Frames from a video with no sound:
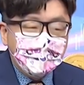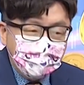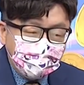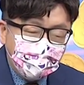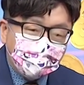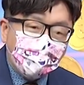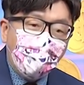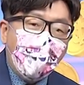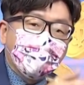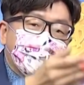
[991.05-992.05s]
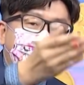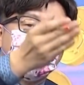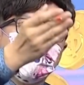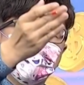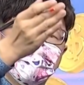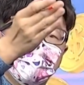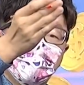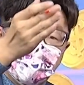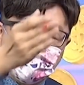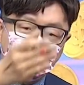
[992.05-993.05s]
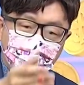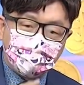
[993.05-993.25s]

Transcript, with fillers: 这时候你要往上出，往下